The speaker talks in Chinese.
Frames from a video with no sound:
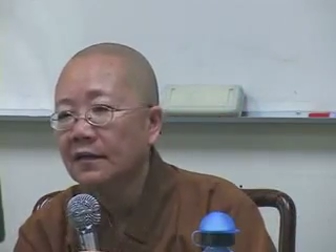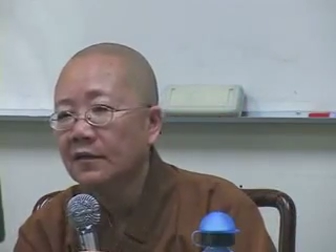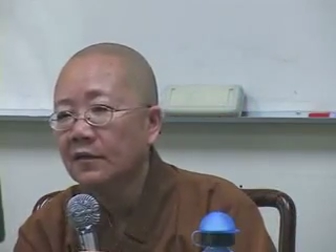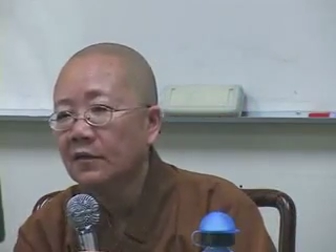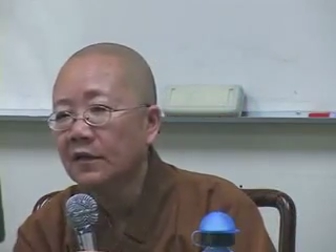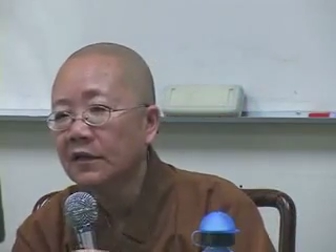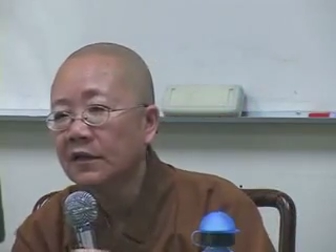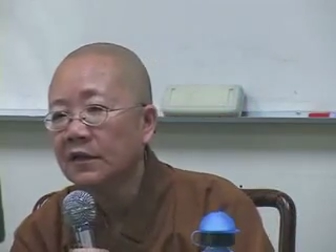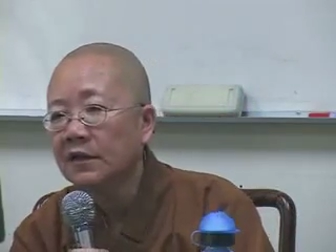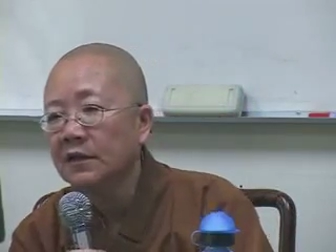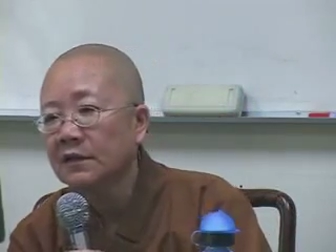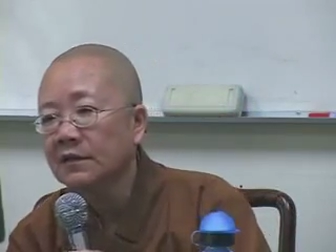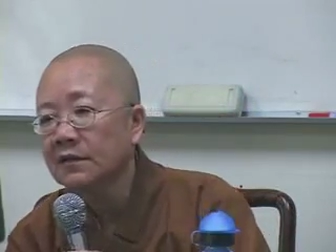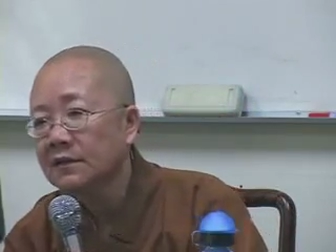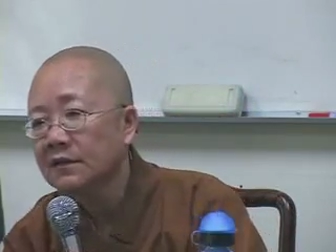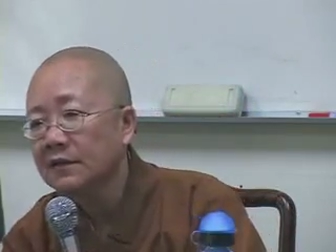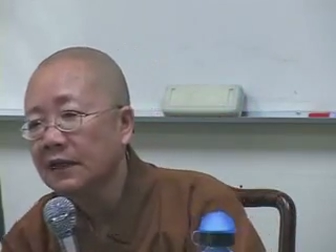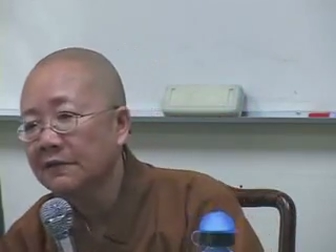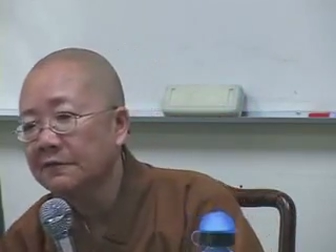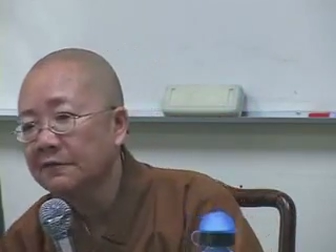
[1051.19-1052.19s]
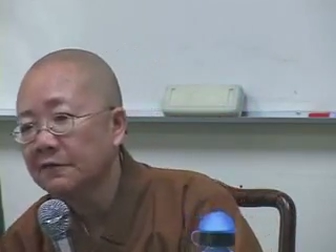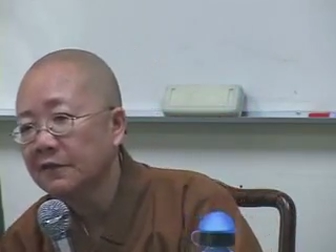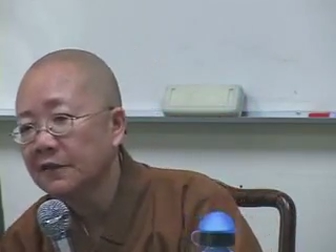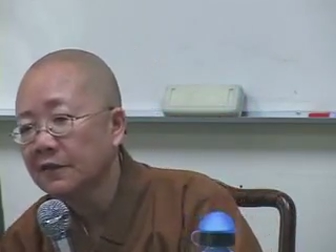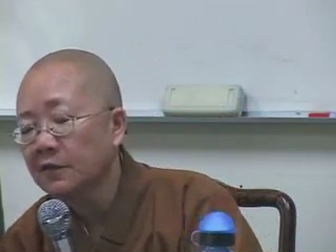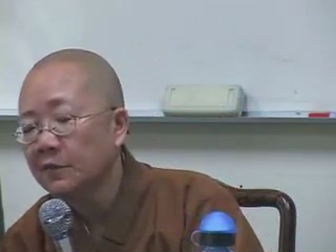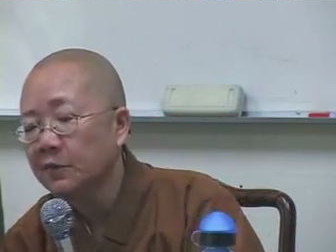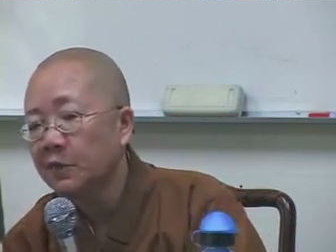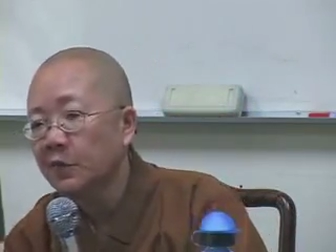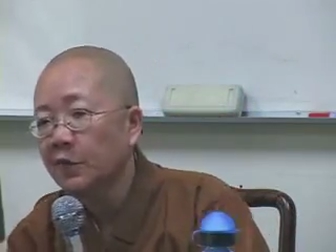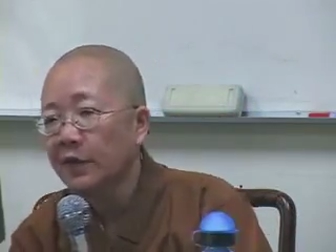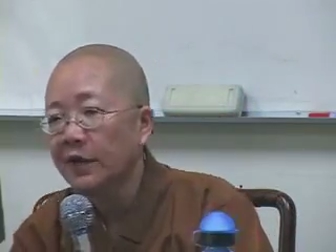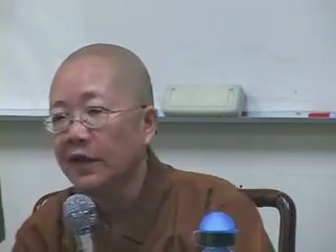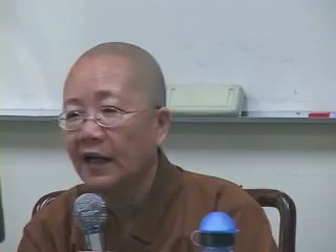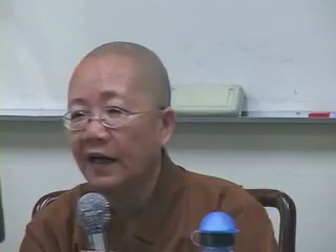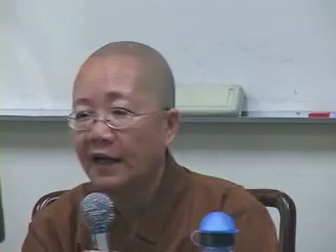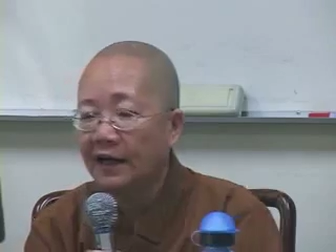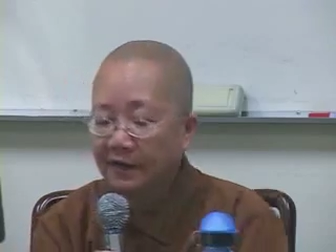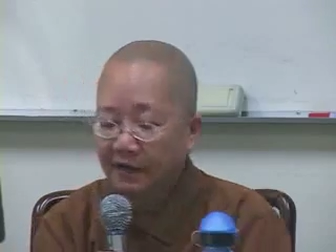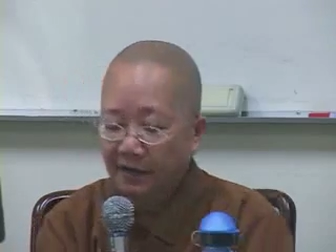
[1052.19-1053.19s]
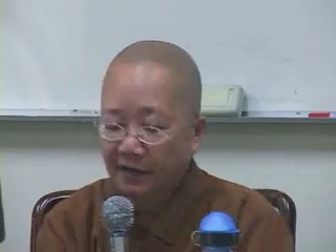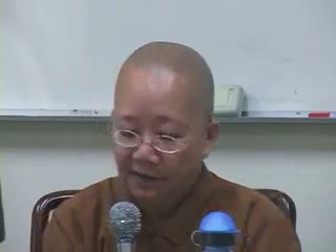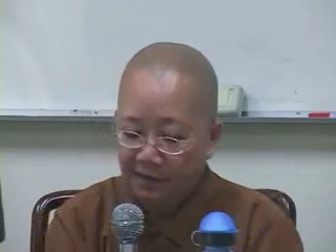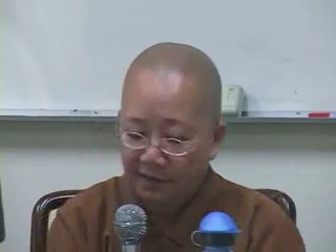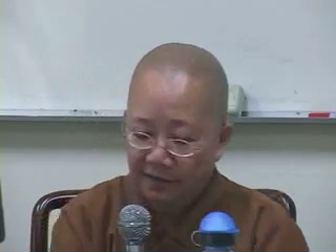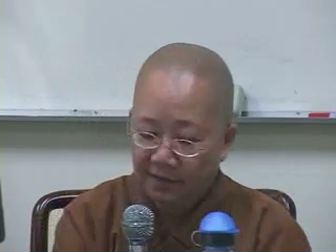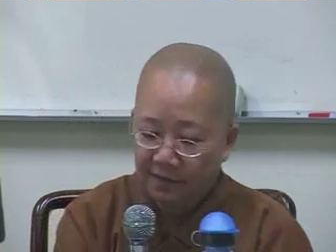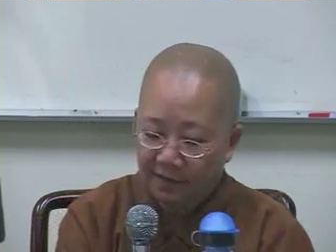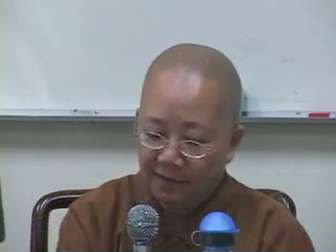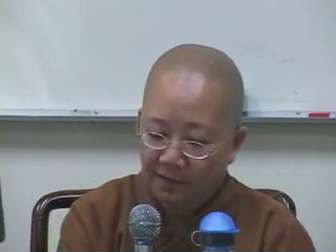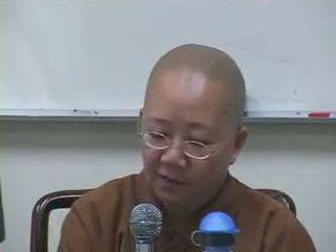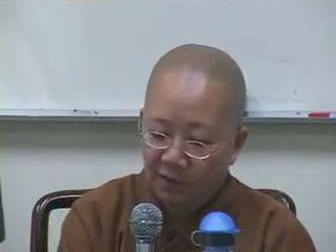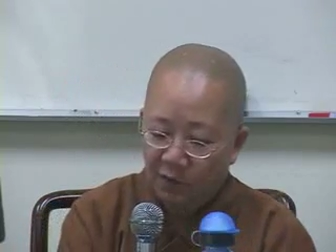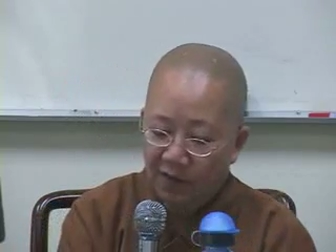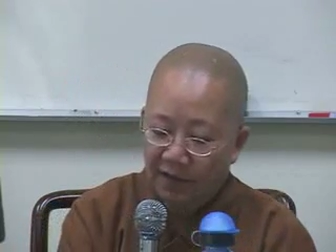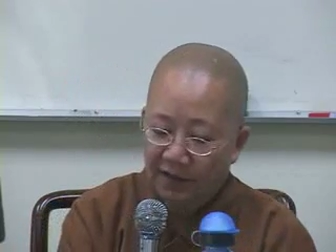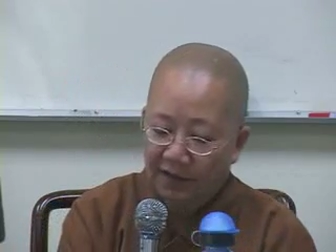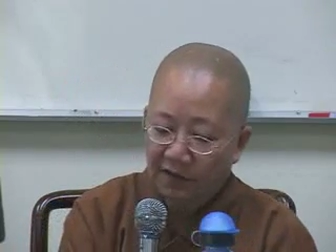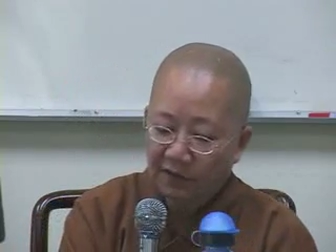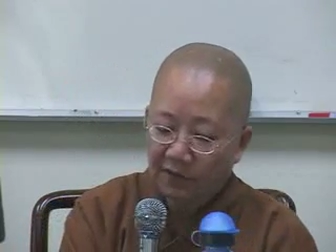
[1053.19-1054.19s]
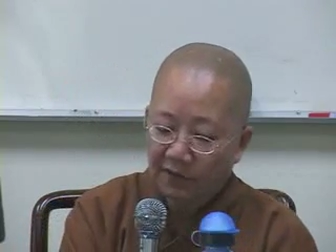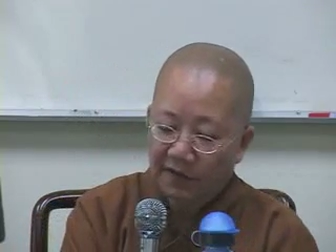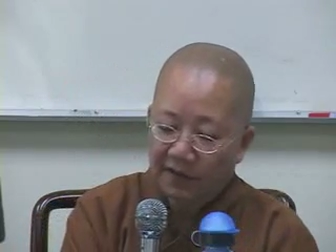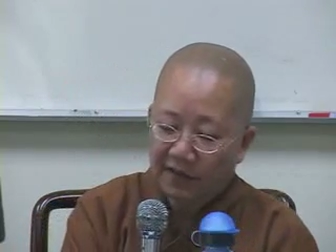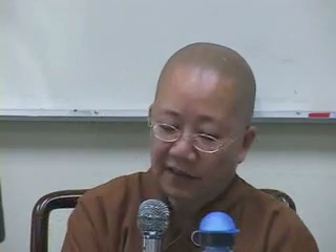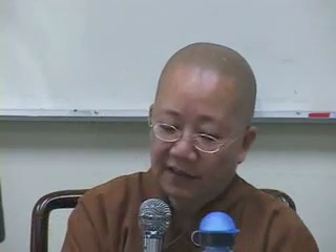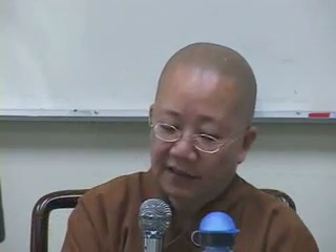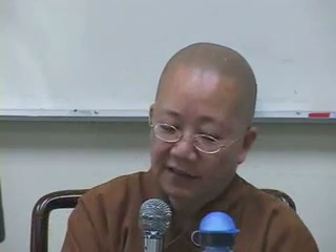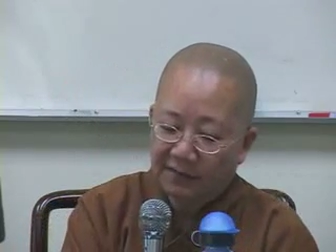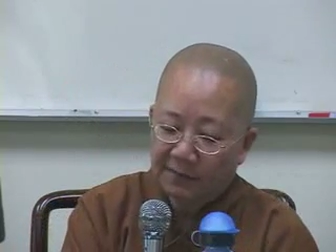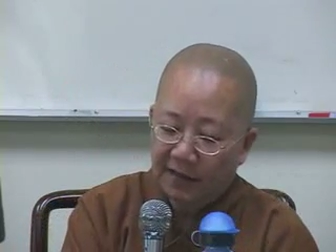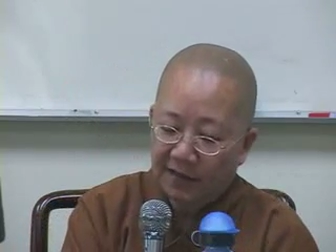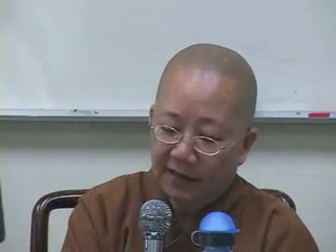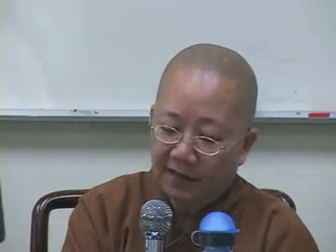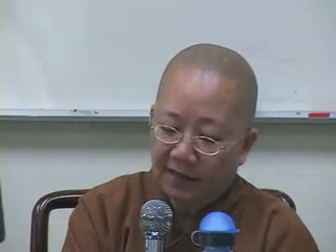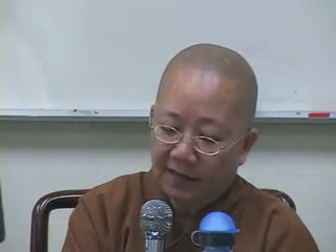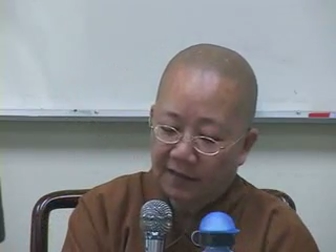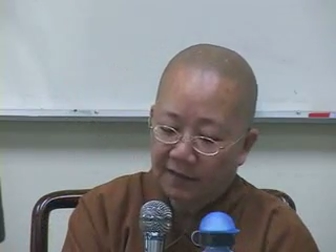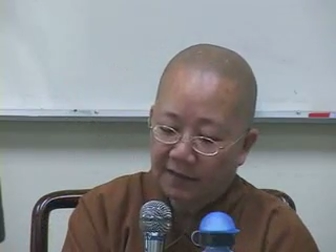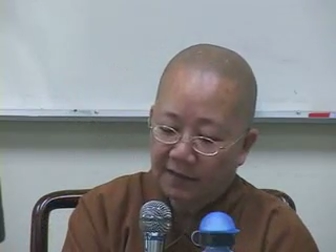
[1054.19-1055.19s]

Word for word: 我那个丈夫为什么不回来呢？花能回答你吗？